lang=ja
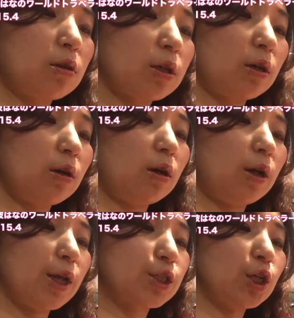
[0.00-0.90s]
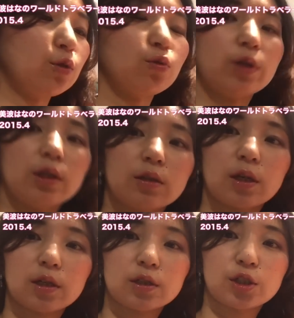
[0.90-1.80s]
The Legend in
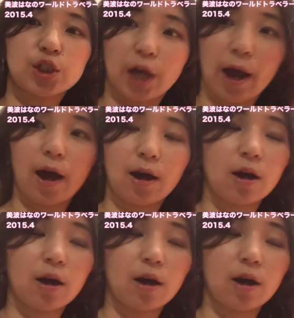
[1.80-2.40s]
a Jar